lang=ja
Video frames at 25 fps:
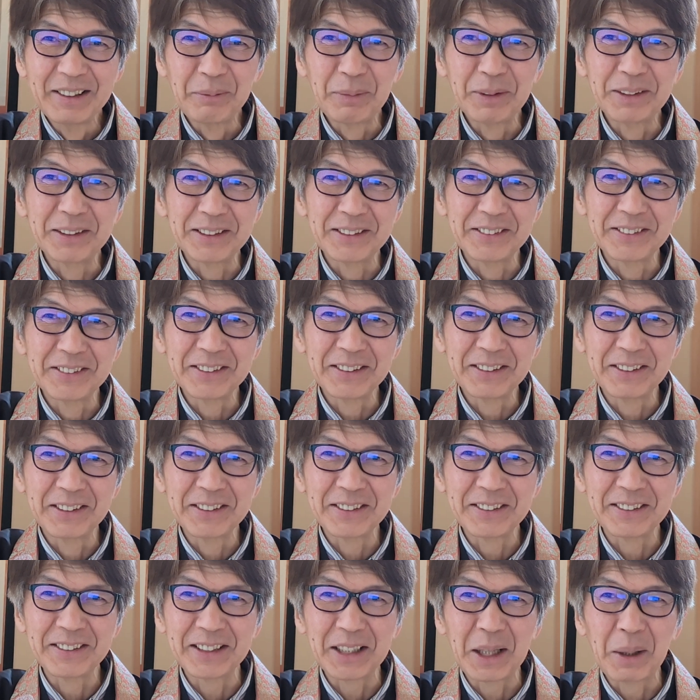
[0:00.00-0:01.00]
別にそれは
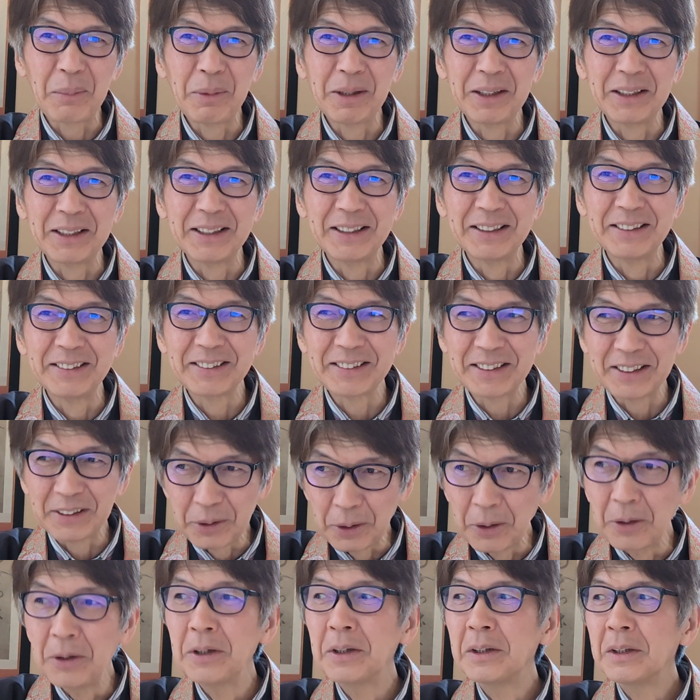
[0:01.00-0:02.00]
それで構わないですけ
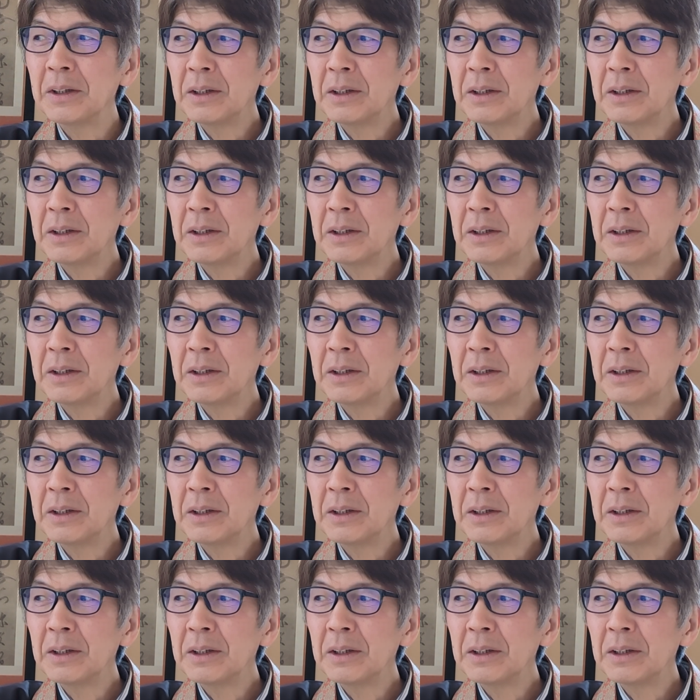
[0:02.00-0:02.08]
ど